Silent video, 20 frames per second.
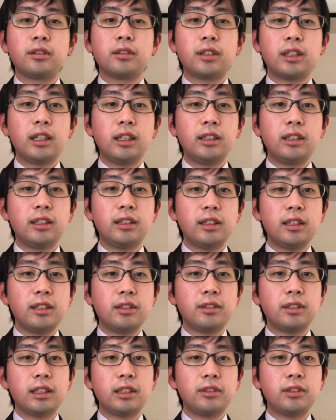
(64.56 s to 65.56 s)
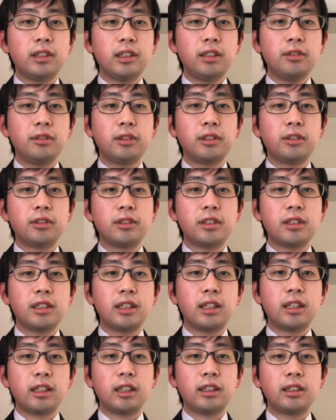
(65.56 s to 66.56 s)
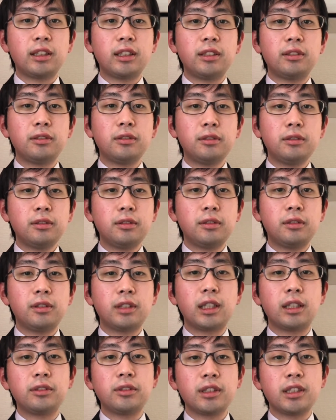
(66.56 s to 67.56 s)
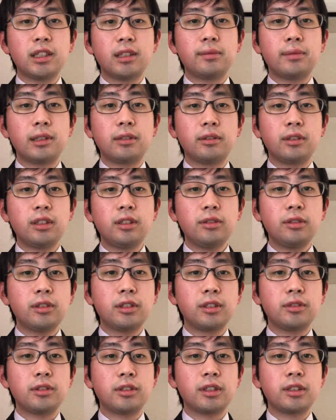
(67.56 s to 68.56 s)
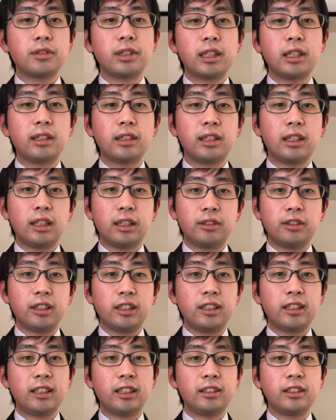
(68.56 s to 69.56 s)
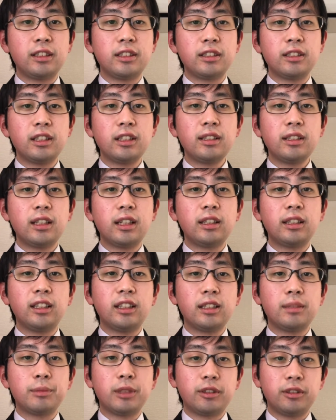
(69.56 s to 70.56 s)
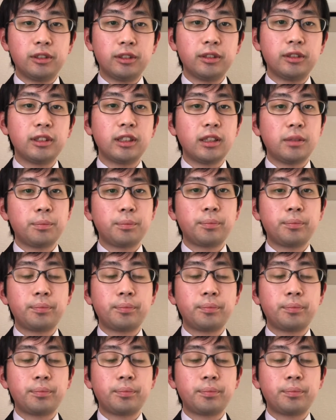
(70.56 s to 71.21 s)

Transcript: 概念連想などで補強してあげないと他のサーバントに星を吸われてクリティカル率が下がってしまうという点